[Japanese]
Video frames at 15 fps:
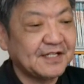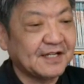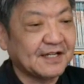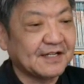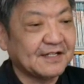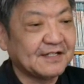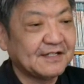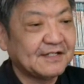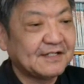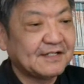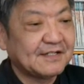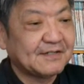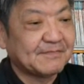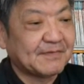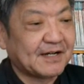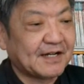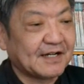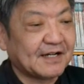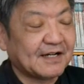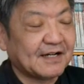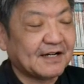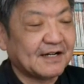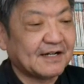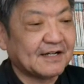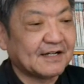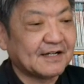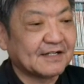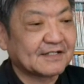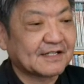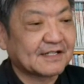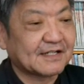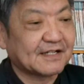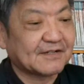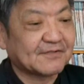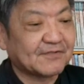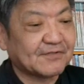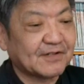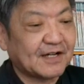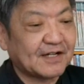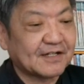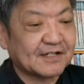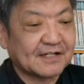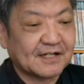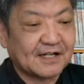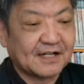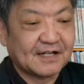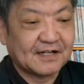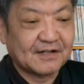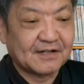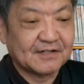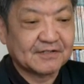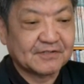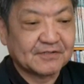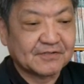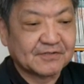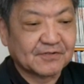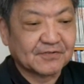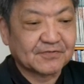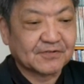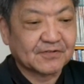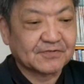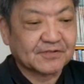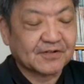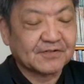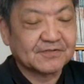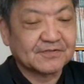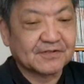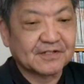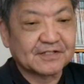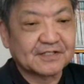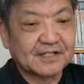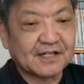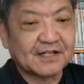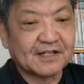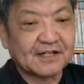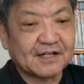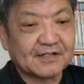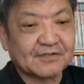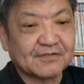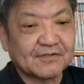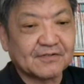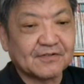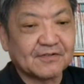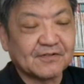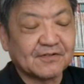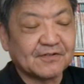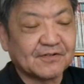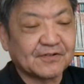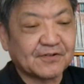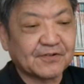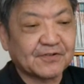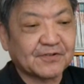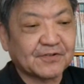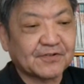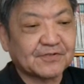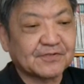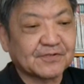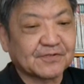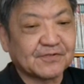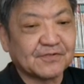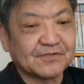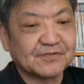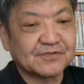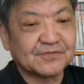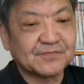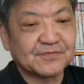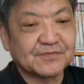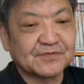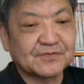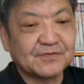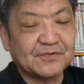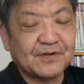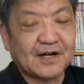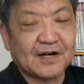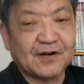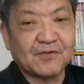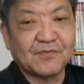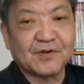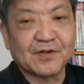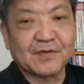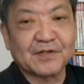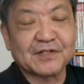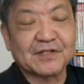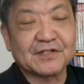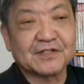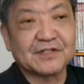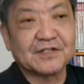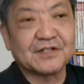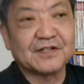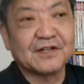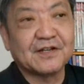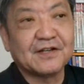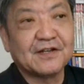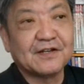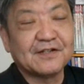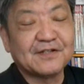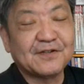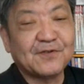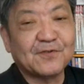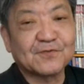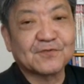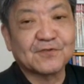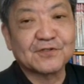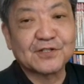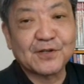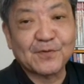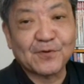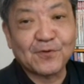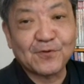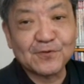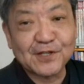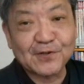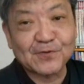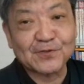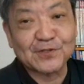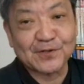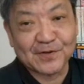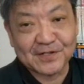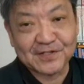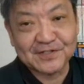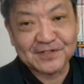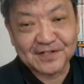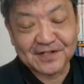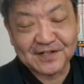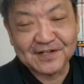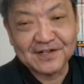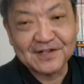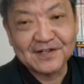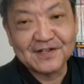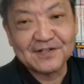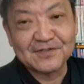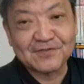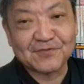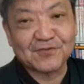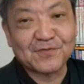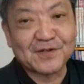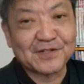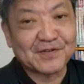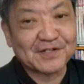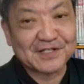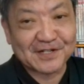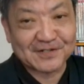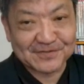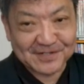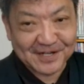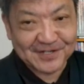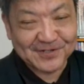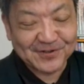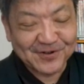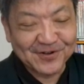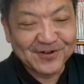えー、まあ、ただ、この案がちょんちょんちょんとですね、あのひょいひょいひょいとこう進むとは思いませんし、日本としても本音としてはですね、そこまではしたくないと